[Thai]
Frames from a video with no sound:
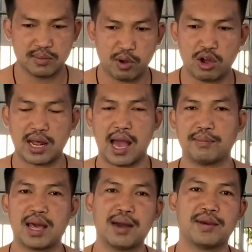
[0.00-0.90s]
พอถาม
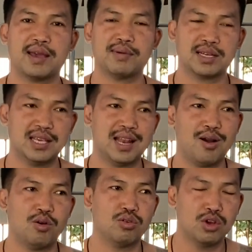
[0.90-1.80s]
น้าไปบางทีเรา
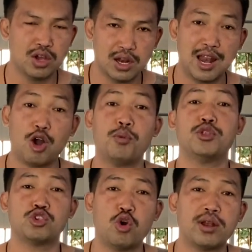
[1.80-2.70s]
เราก็เป็
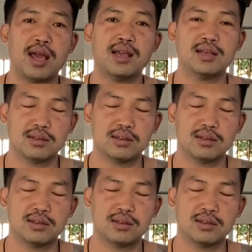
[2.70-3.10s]
นโจรนะ